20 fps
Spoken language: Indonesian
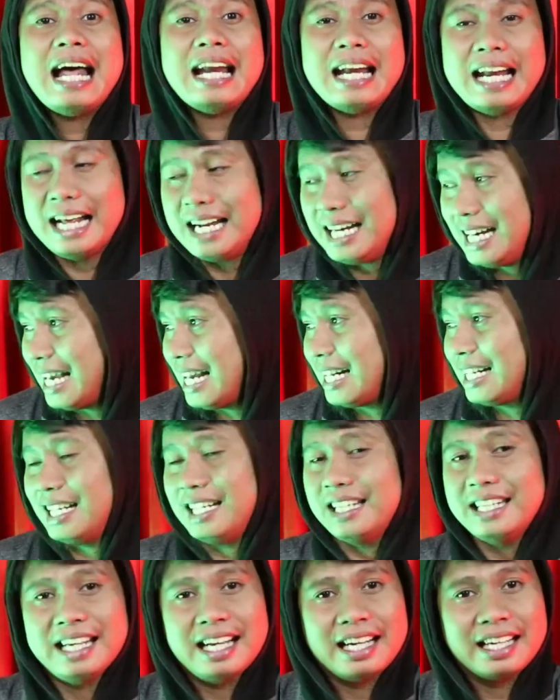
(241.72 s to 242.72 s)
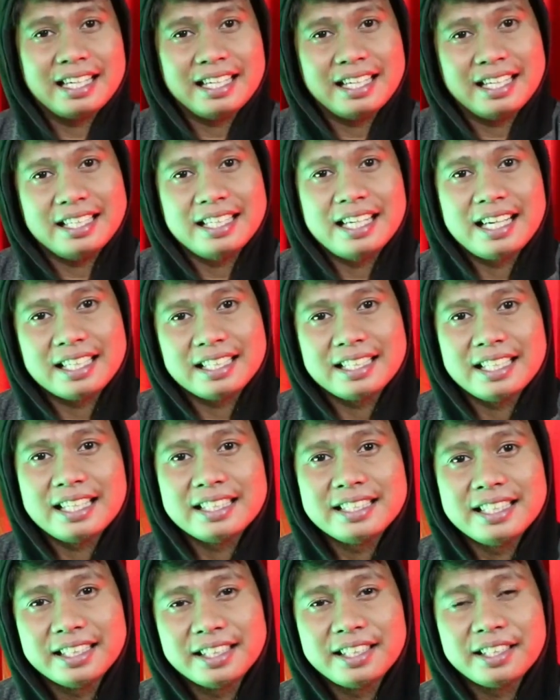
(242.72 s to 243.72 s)
Ana dan ini yang eh, yang
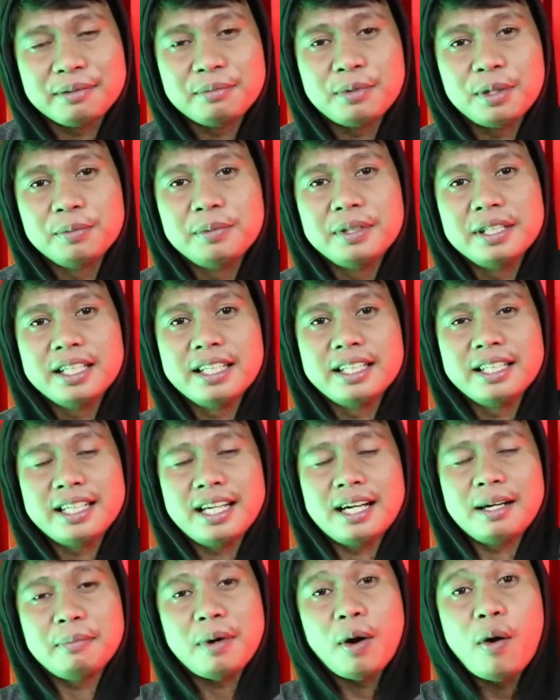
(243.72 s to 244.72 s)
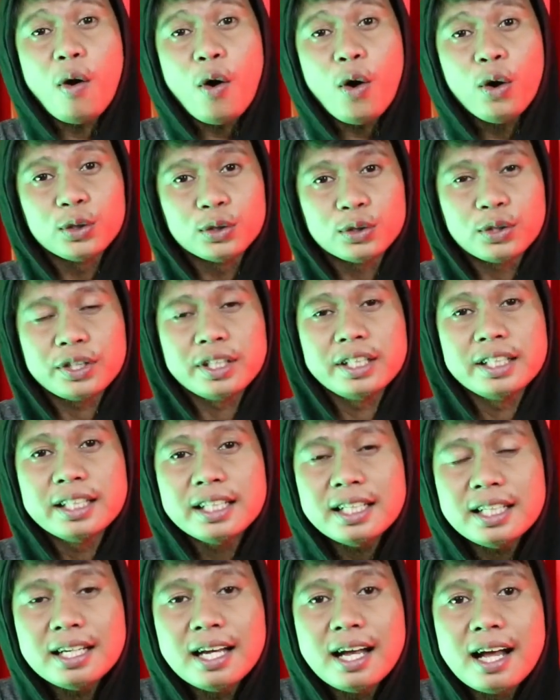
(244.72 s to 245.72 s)
yang nyetir mobil ini yang bawa oto
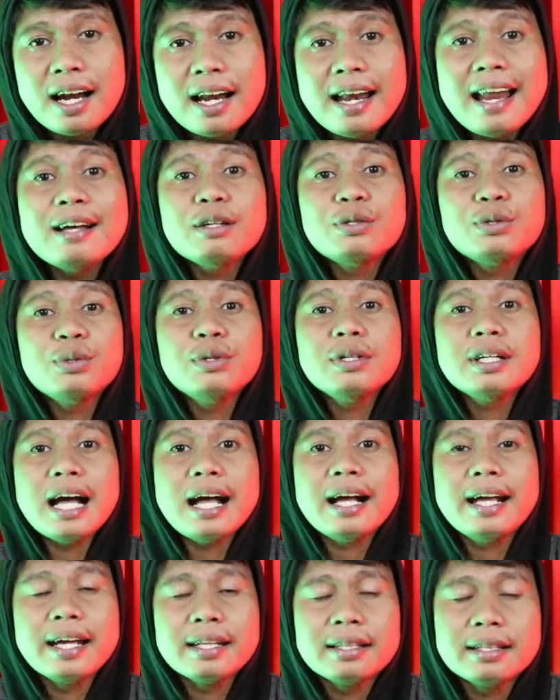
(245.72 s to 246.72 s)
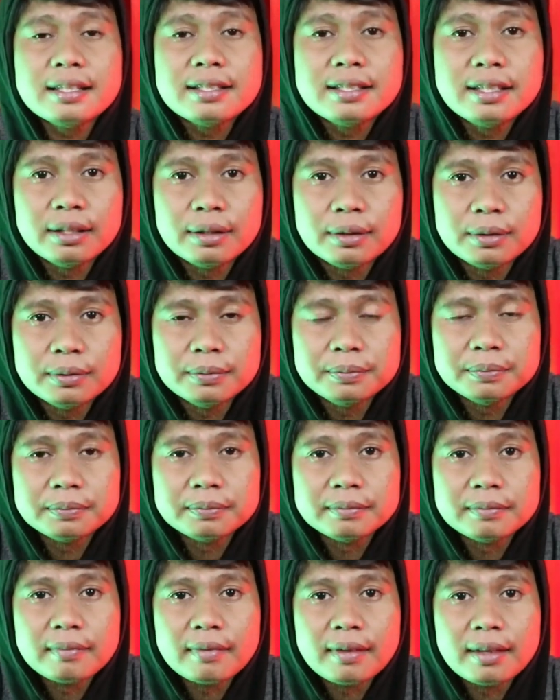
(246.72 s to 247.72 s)
ini langsung kaget di situ
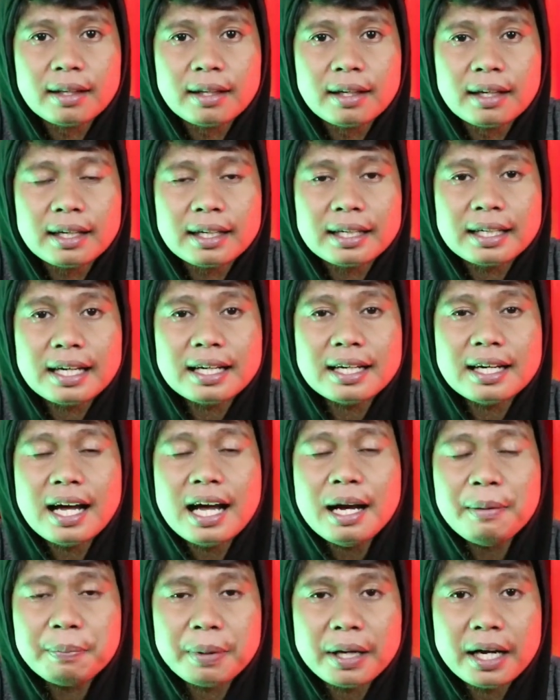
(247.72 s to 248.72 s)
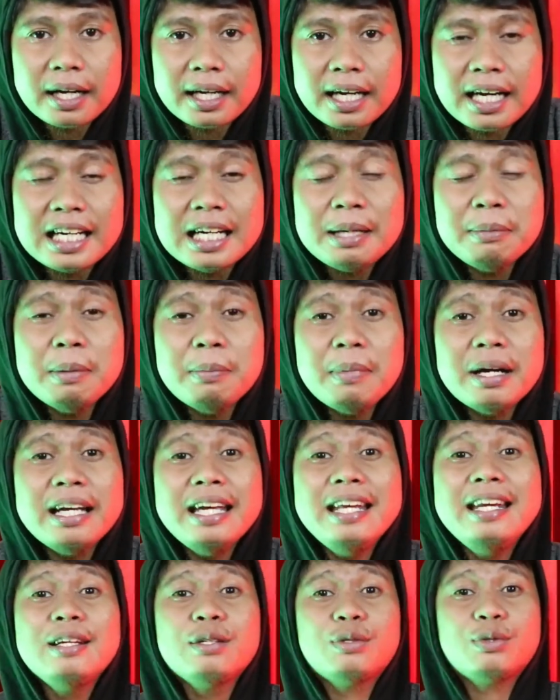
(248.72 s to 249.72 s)
karena apa karena memang
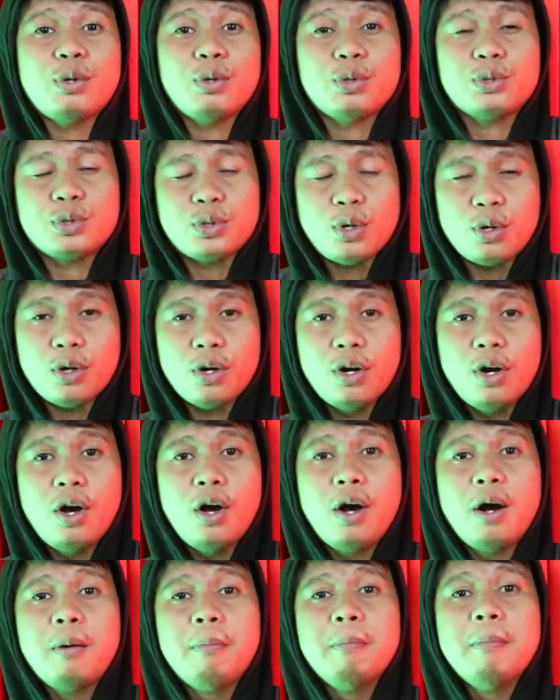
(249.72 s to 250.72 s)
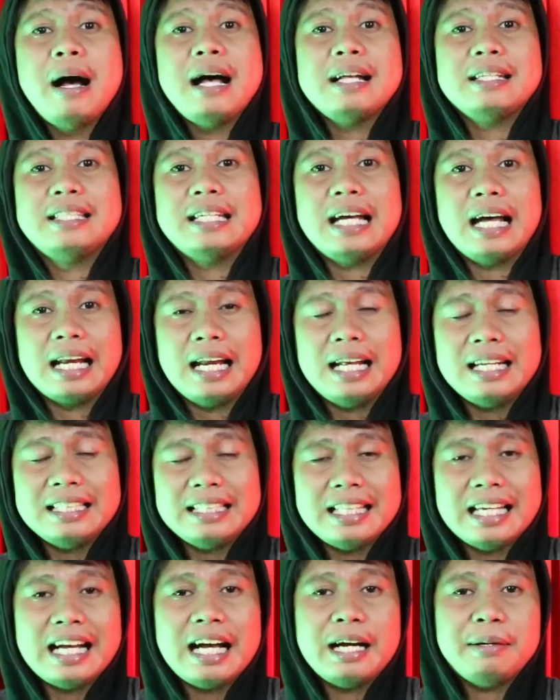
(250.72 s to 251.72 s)
ini sosok
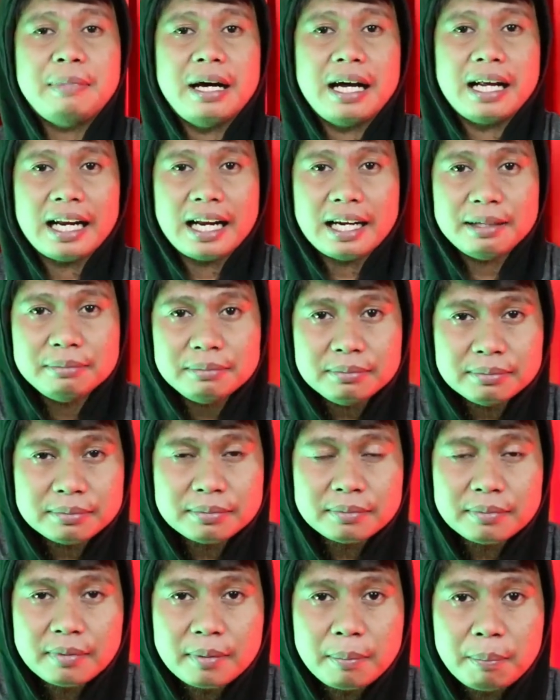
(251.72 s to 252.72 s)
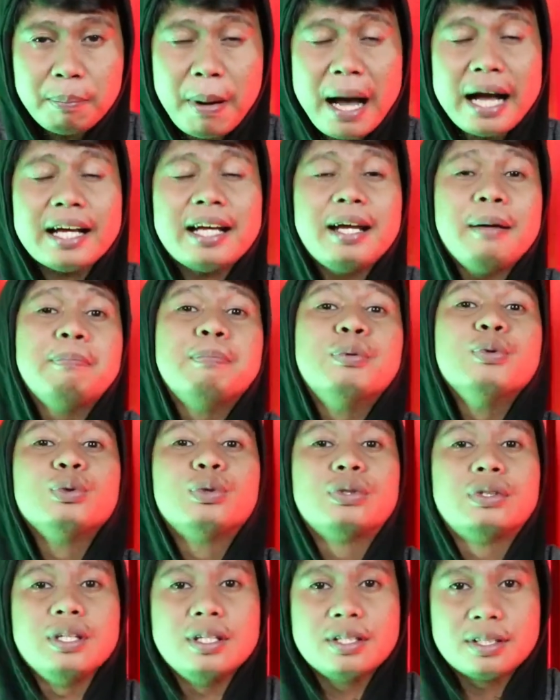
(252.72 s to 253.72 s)
bajalan tengah malam pakai
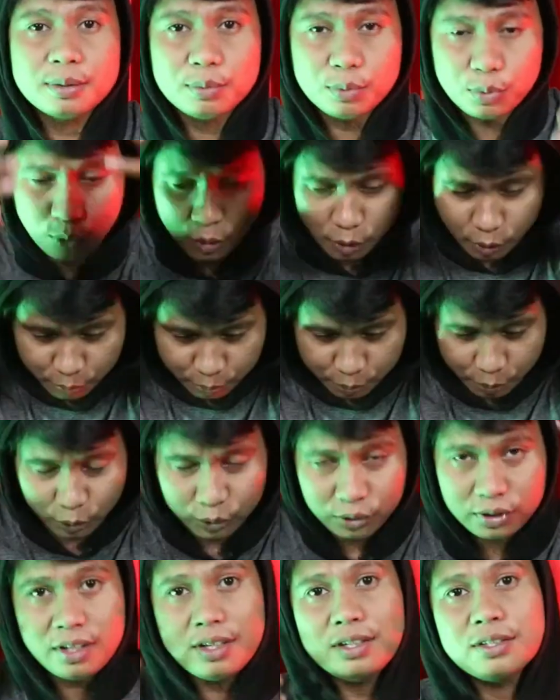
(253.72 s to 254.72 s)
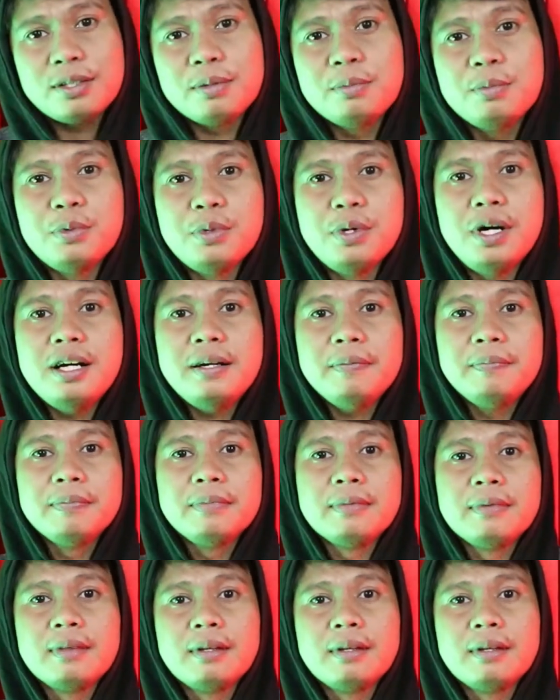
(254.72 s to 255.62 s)
putih semua putih semua